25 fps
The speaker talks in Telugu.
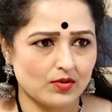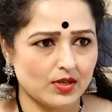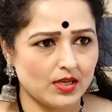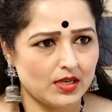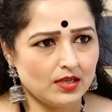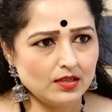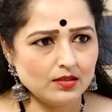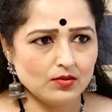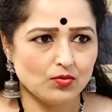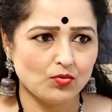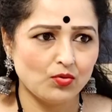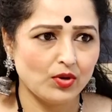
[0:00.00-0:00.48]

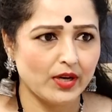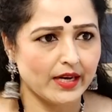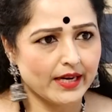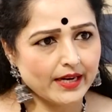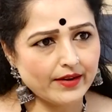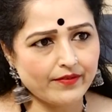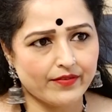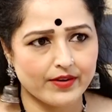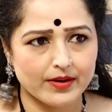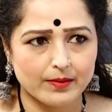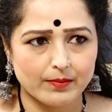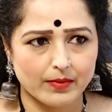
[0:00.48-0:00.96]
ఓకే
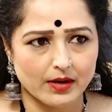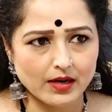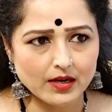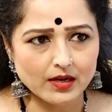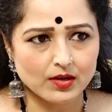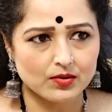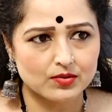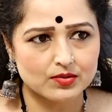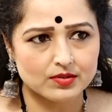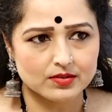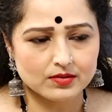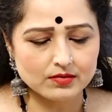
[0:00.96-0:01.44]
కూలింగ్ ఎఫెక్ట్
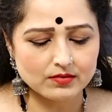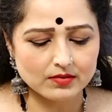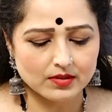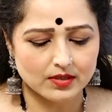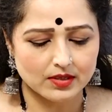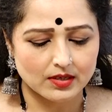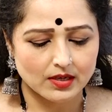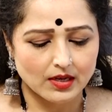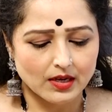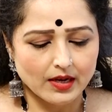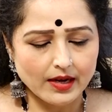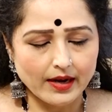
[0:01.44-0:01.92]
బాగా
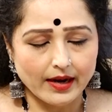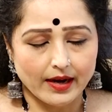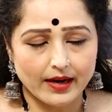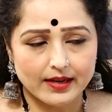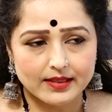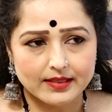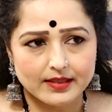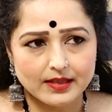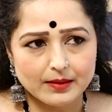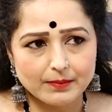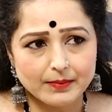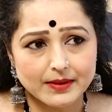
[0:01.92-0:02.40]
వస్తుంది hmm.
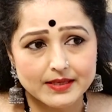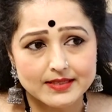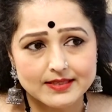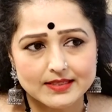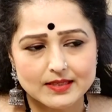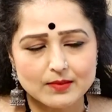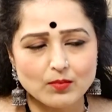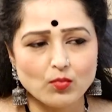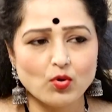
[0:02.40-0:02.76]
అండ్ ది బెస్ట్